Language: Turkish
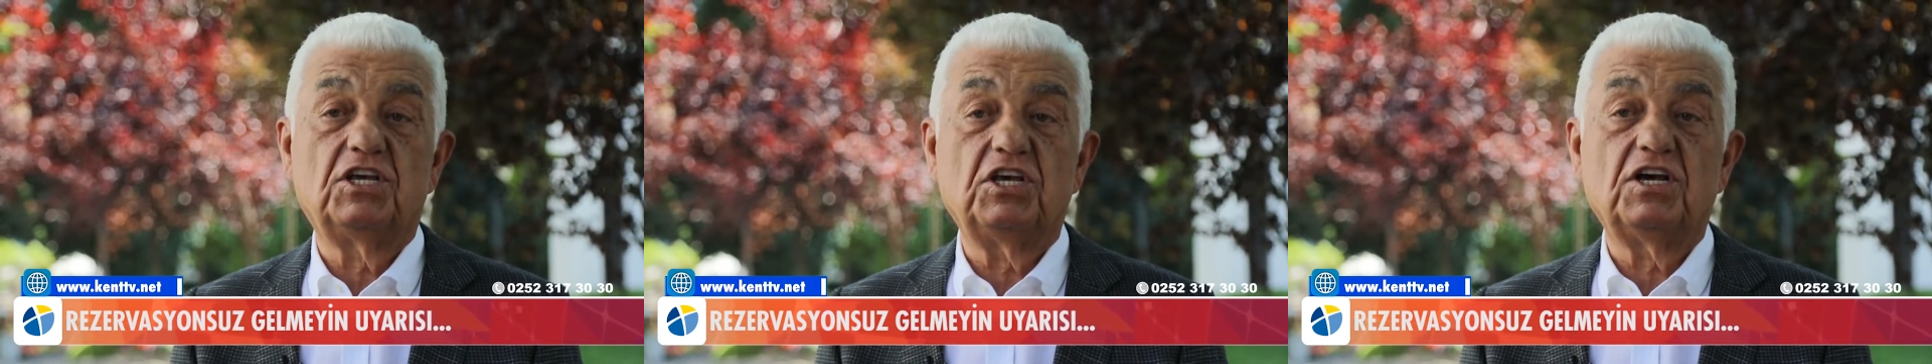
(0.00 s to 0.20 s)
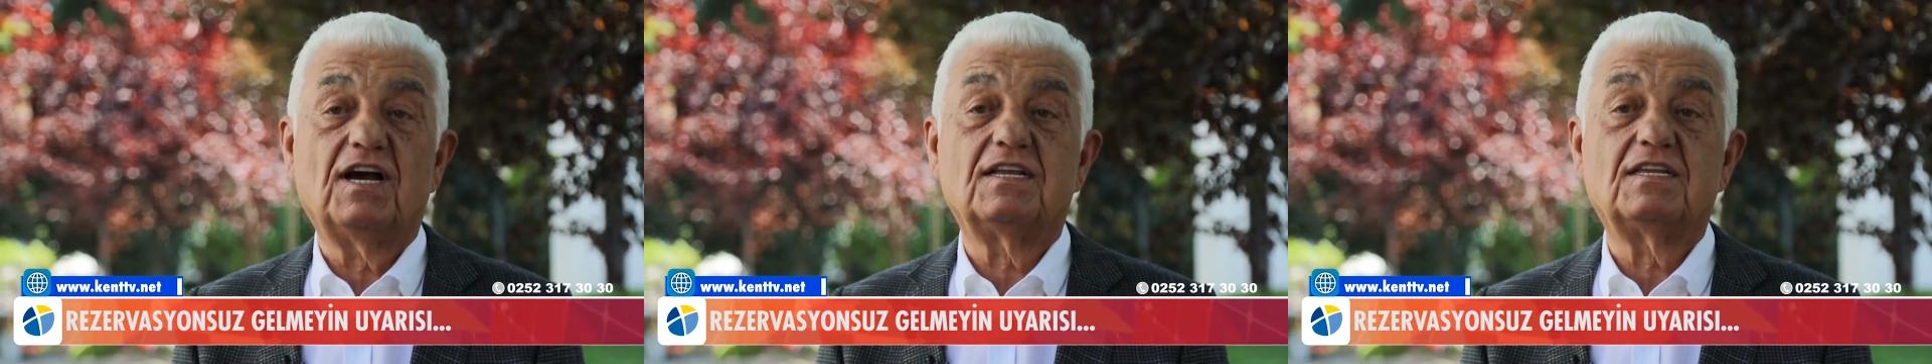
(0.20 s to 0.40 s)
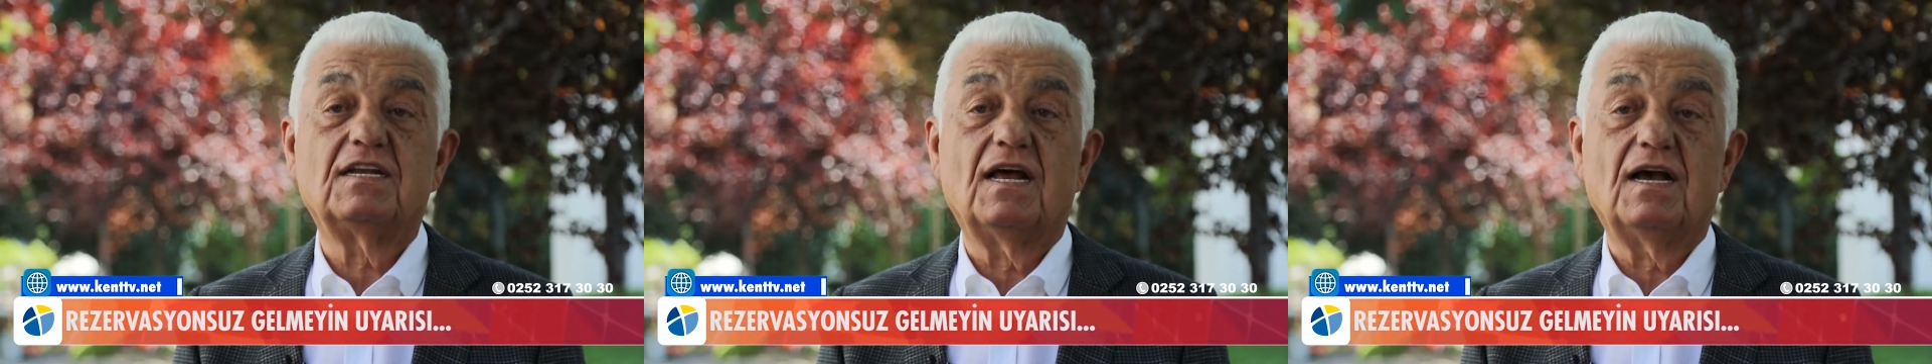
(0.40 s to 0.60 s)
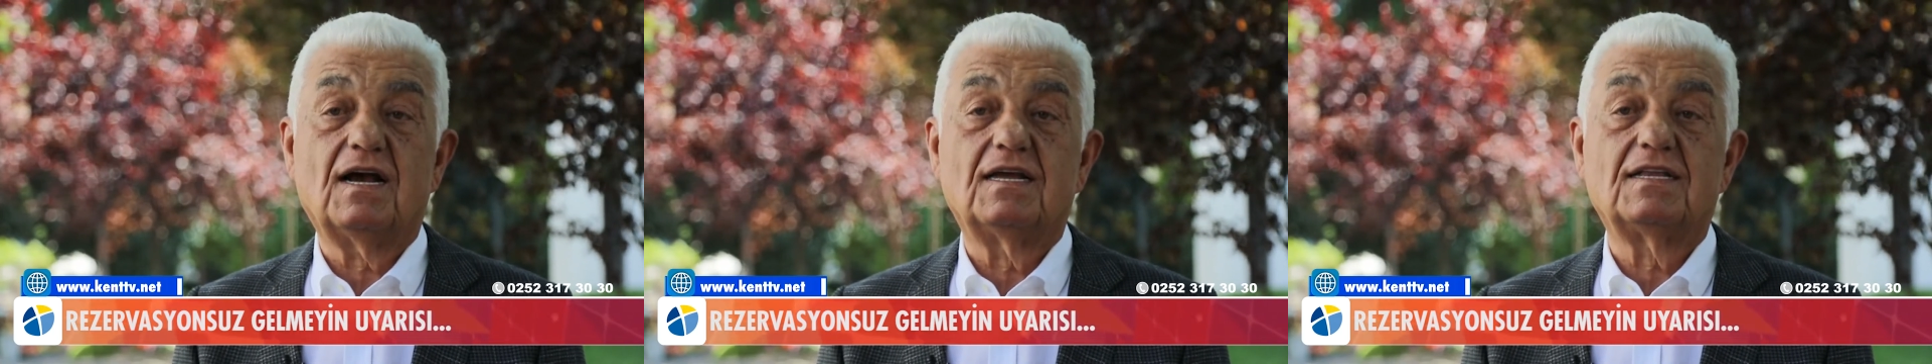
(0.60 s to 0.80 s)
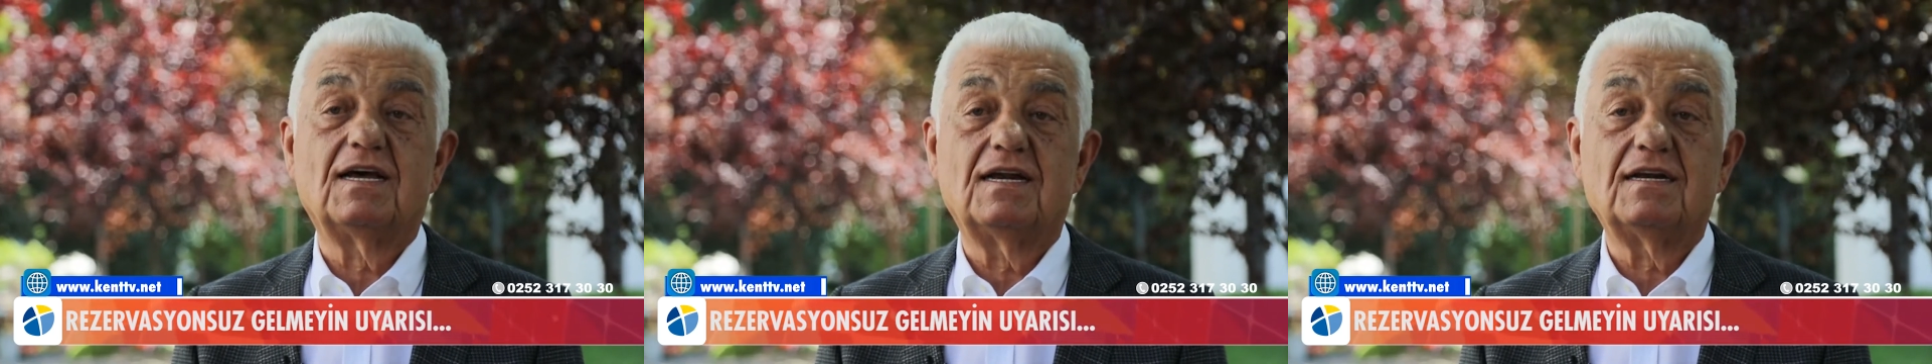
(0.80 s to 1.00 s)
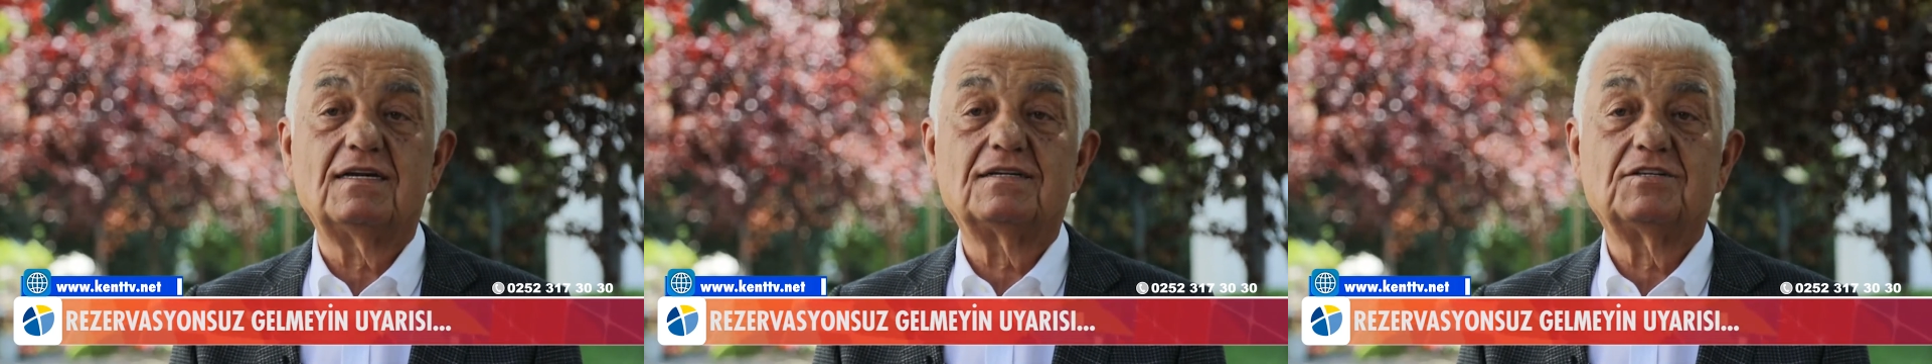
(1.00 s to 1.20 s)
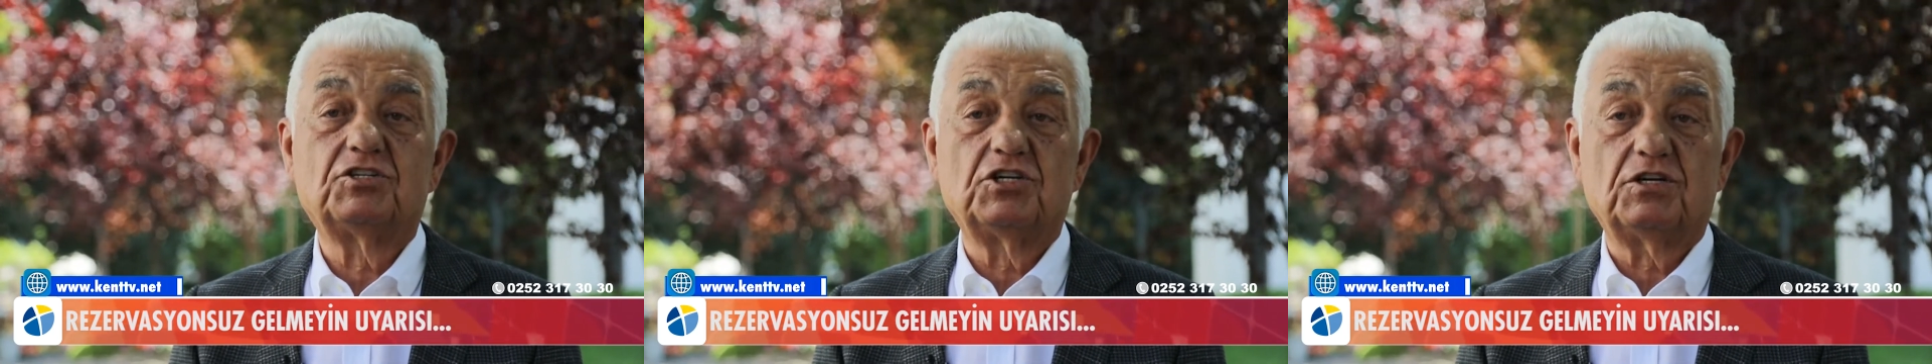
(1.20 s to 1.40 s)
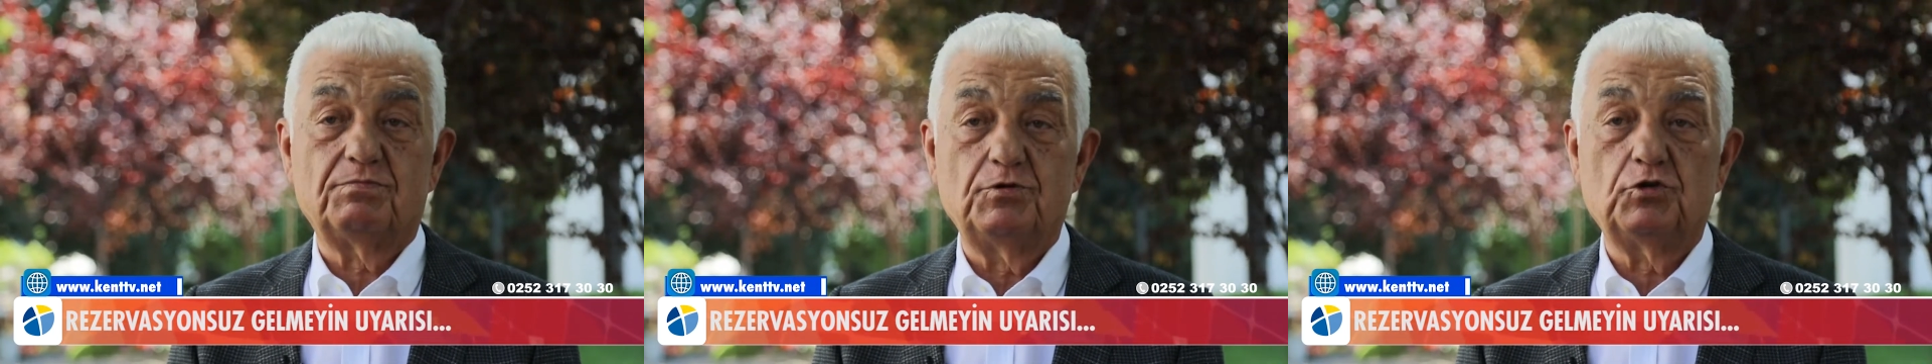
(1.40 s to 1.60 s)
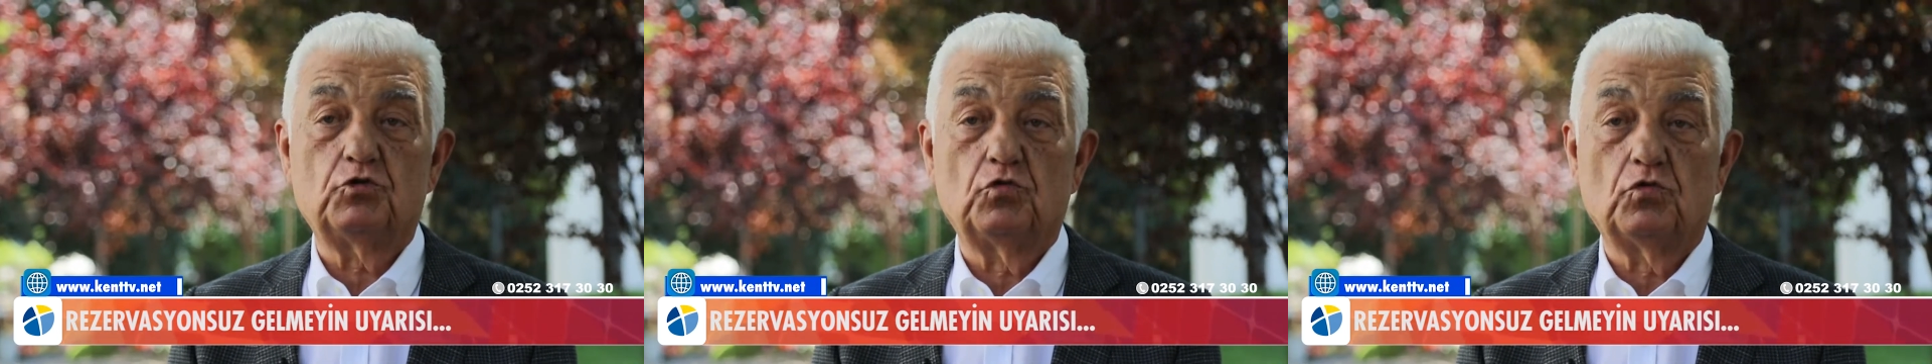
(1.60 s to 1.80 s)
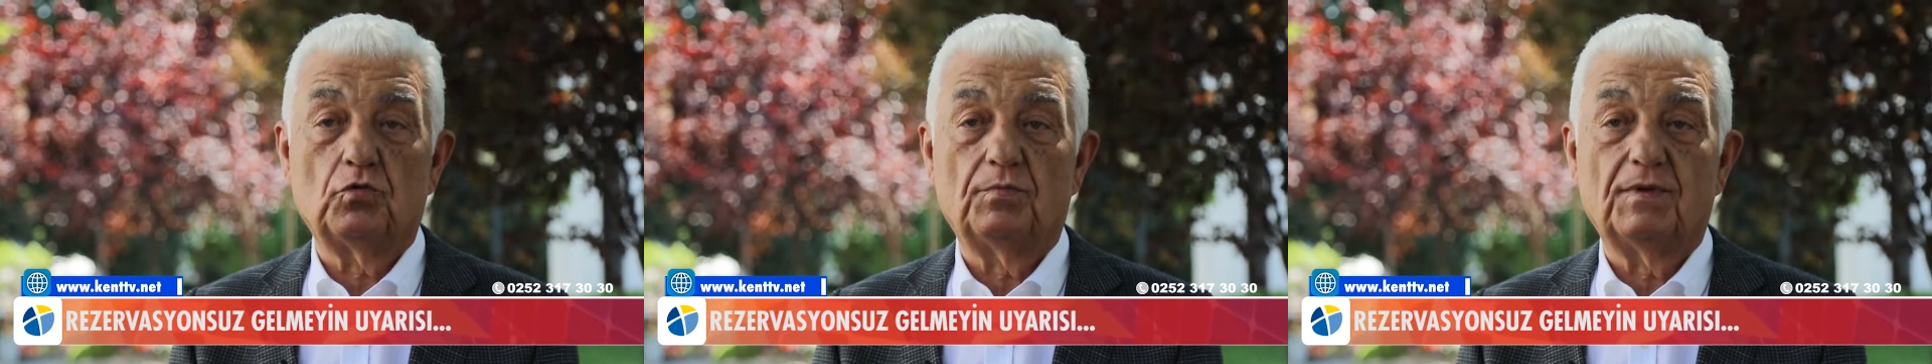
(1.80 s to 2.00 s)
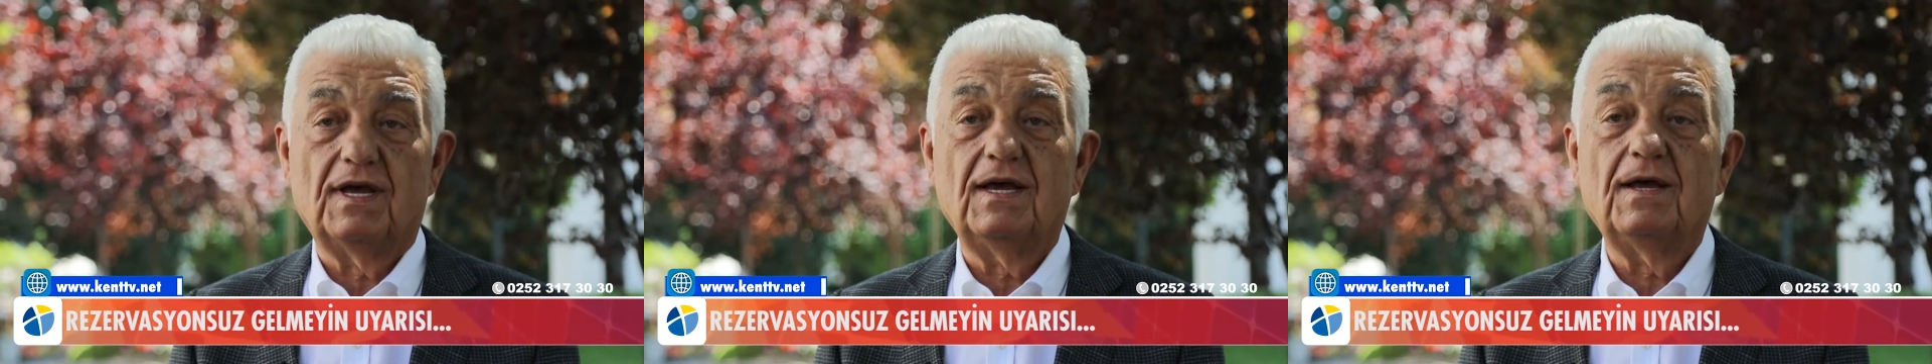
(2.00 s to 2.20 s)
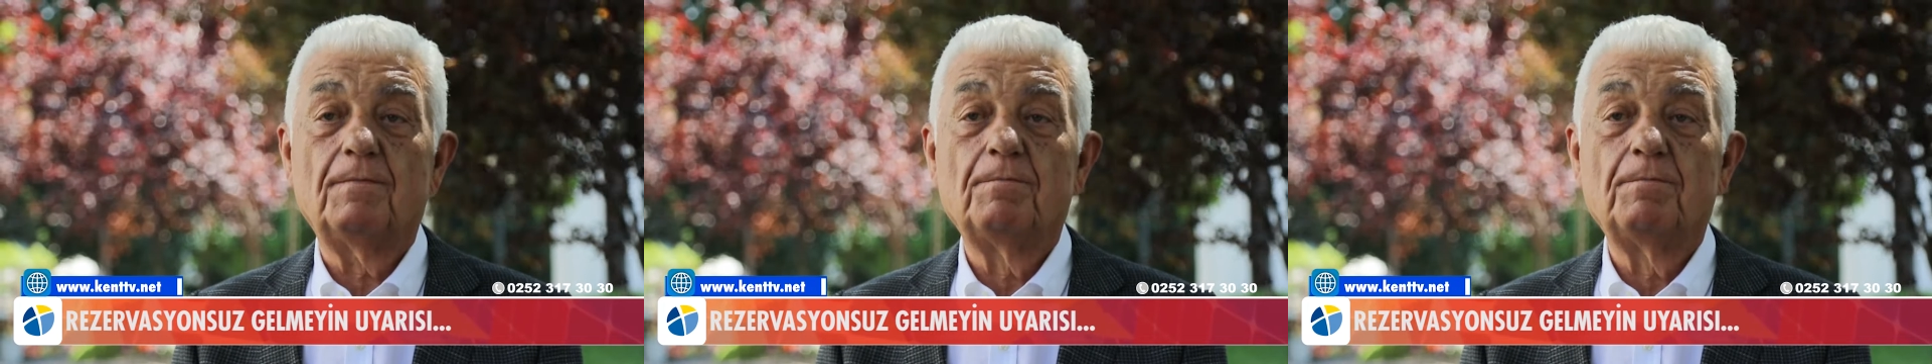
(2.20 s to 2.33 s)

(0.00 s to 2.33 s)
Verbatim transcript: iki katına kadar çıkmış durumda.